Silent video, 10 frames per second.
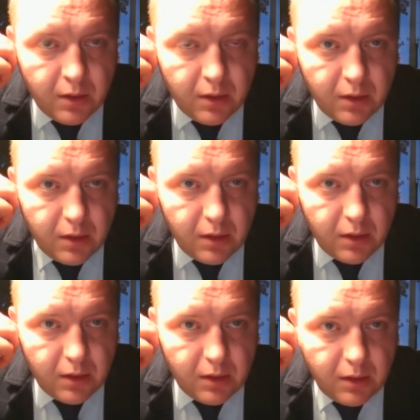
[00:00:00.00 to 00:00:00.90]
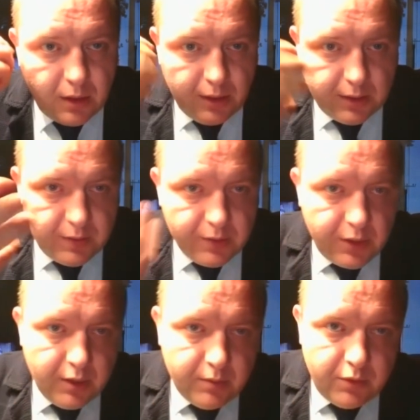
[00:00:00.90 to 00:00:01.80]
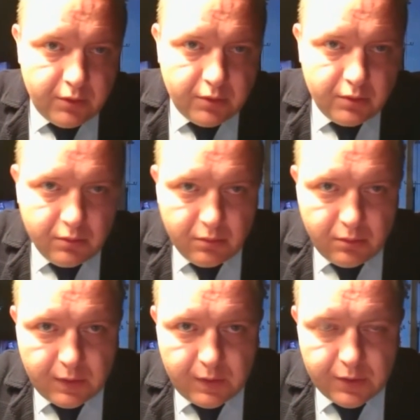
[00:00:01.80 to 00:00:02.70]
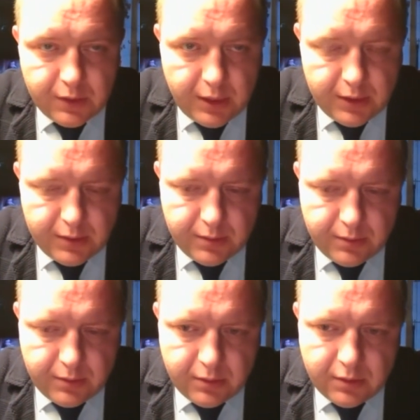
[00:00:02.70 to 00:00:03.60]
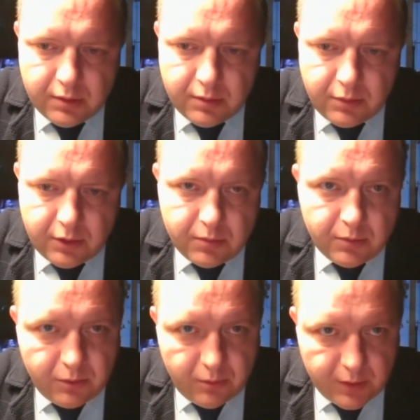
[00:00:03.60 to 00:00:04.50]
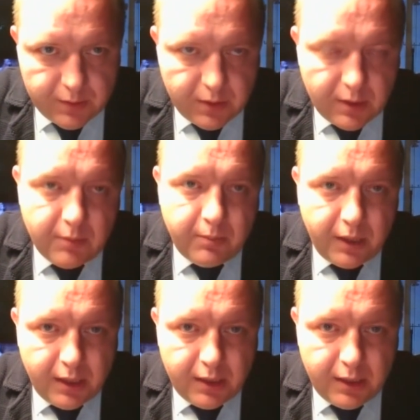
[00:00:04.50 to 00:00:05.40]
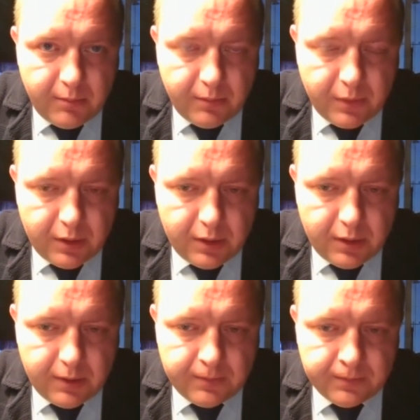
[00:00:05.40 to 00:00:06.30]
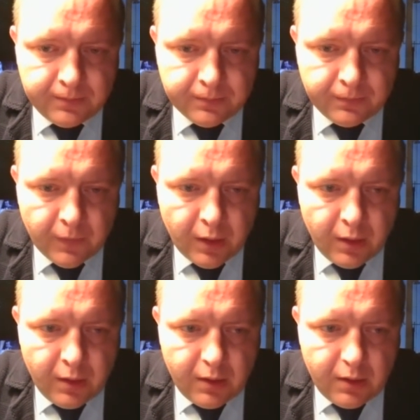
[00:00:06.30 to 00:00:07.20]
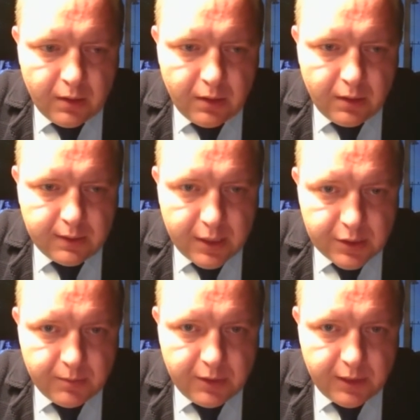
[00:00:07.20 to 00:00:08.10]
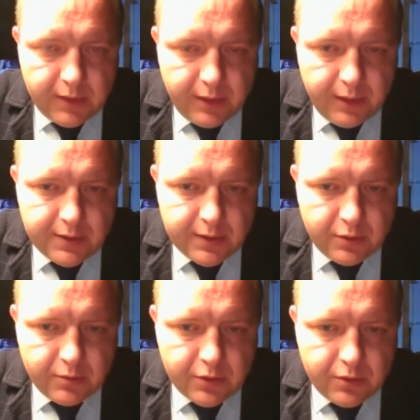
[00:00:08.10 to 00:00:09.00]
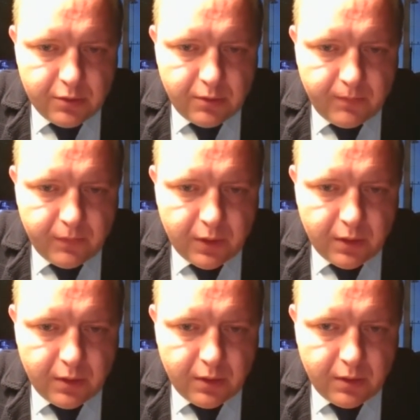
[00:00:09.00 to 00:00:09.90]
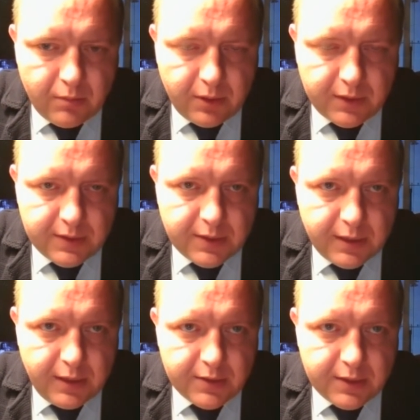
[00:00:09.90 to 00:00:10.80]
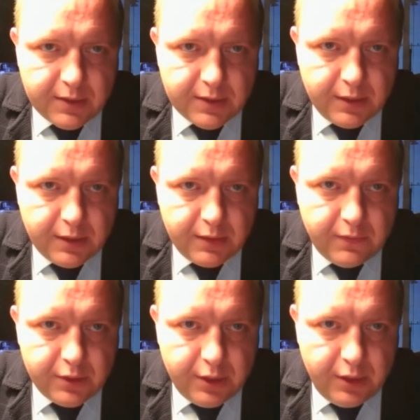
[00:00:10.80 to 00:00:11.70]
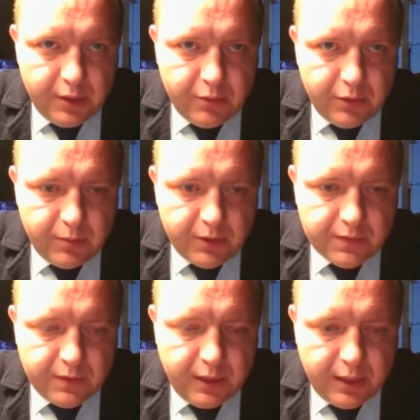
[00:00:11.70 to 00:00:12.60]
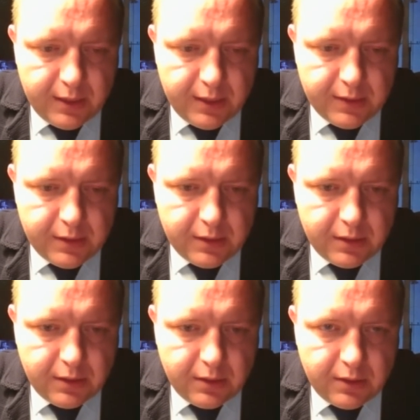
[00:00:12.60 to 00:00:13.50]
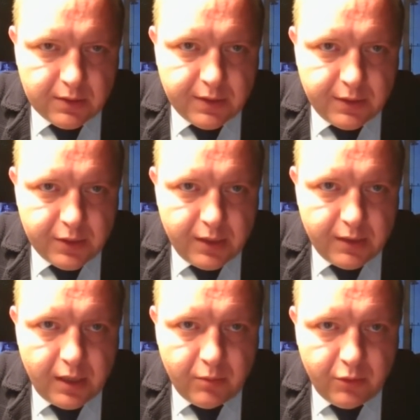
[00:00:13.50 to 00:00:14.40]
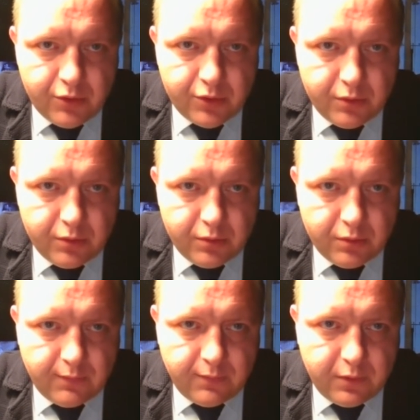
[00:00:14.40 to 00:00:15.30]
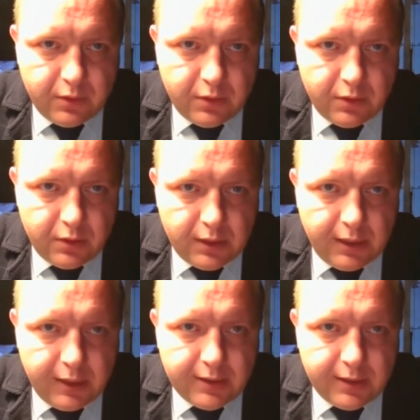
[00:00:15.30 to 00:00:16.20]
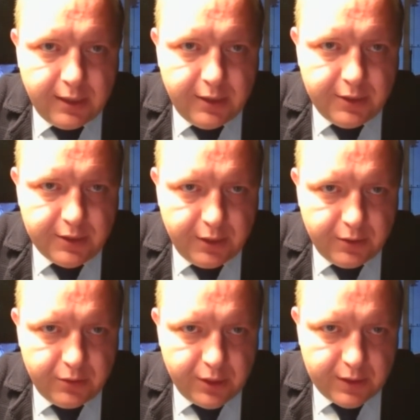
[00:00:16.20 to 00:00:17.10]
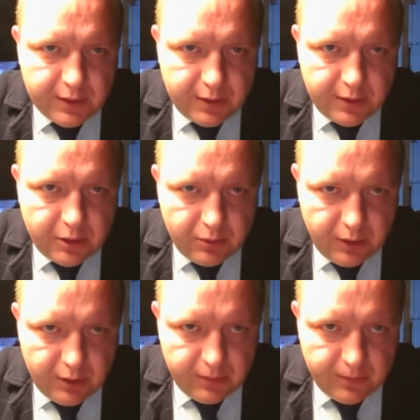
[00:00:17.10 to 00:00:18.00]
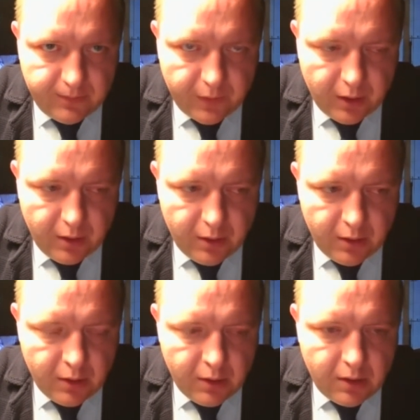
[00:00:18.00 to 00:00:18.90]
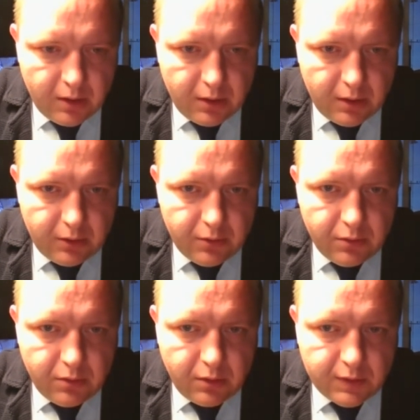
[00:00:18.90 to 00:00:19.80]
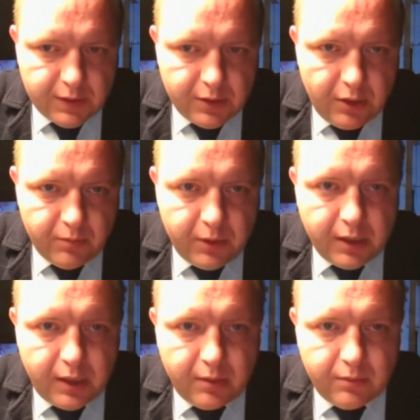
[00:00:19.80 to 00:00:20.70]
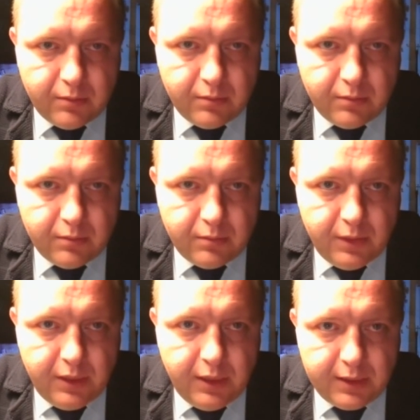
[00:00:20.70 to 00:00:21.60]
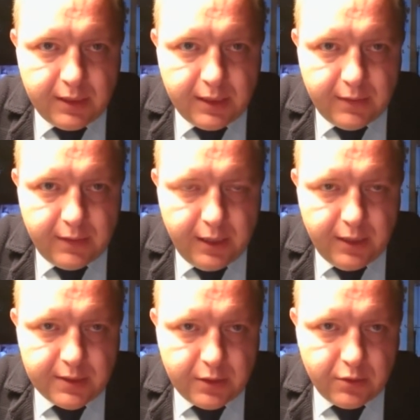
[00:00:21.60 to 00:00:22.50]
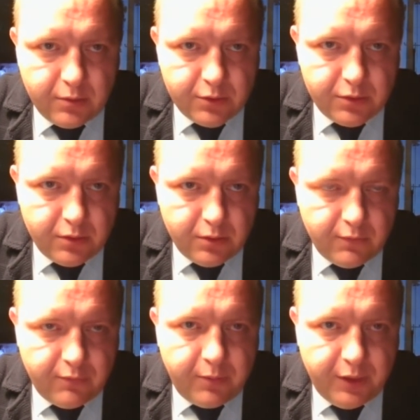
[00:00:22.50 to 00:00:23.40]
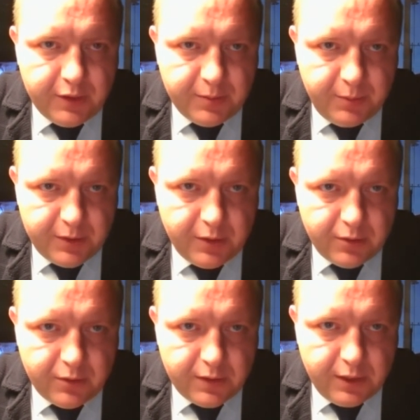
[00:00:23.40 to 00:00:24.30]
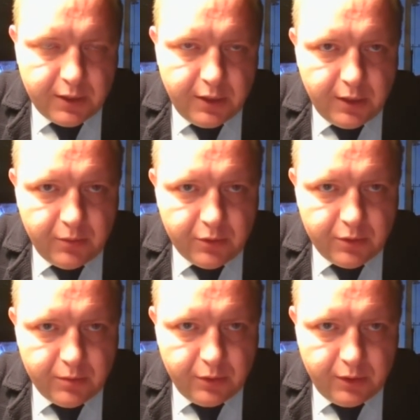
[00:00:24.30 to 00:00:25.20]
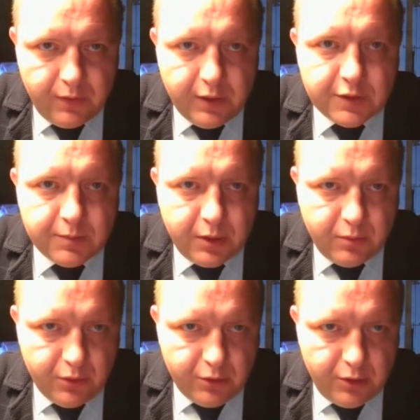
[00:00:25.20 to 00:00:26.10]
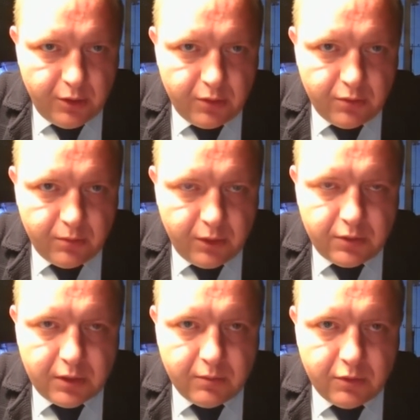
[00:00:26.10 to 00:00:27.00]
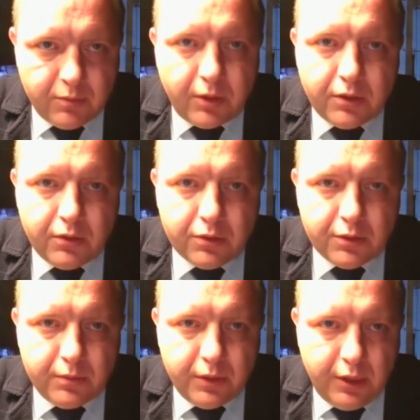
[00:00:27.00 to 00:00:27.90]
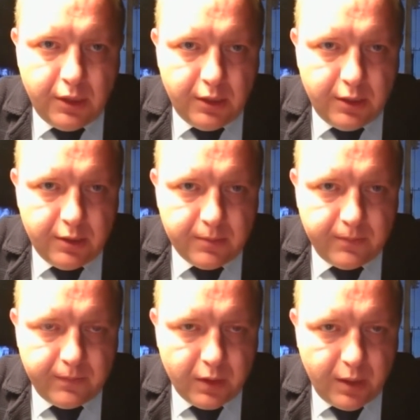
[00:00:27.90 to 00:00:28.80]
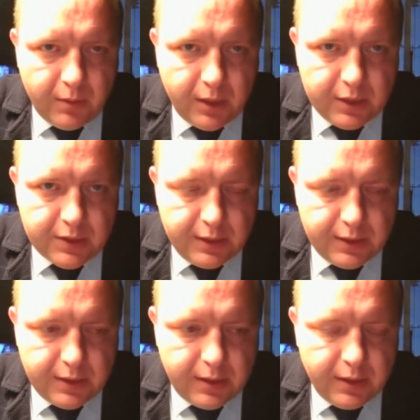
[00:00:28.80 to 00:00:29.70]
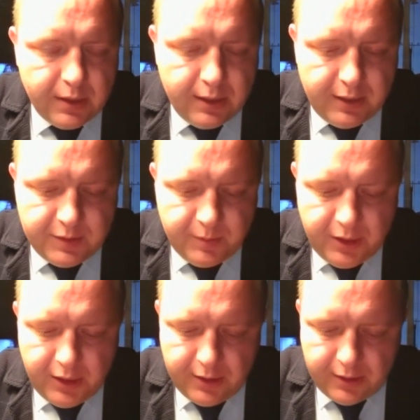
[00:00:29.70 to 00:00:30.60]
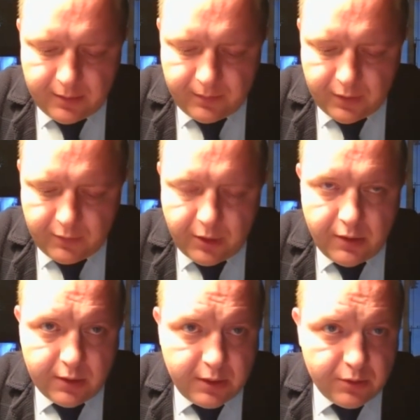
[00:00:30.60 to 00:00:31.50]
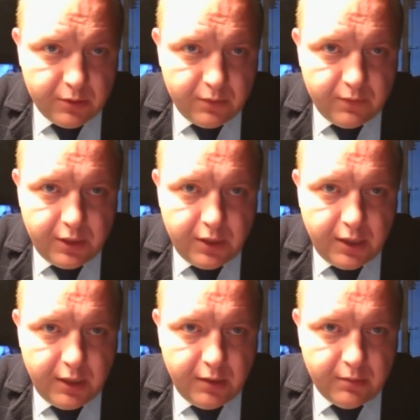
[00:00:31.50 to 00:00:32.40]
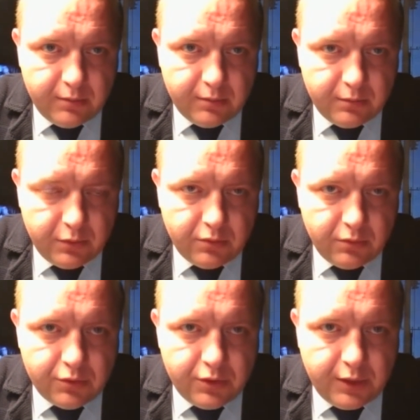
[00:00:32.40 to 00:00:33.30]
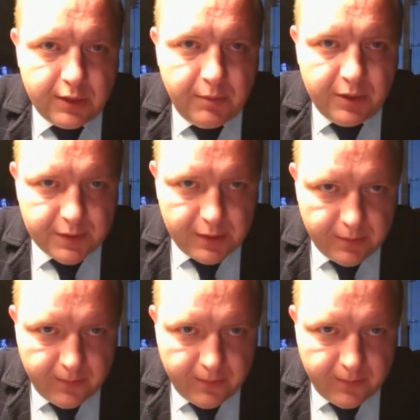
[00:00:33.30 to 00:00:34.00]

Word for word: И разрешение будет ну, разрешать подобный образ. Пока нам а, также мы договорились о том, что а, процесс организации движения будет позволять а, заезжать на обочину в каких-то критических участках дороги. Но, к сожалению, пока не договорились о том, что в принципе сельхозтехники можно будет двигаться по обочине. Но мы эту работу продолжим, и нам кажется, это изменения в правилах дорожного движения, они ну, нужно их добиться.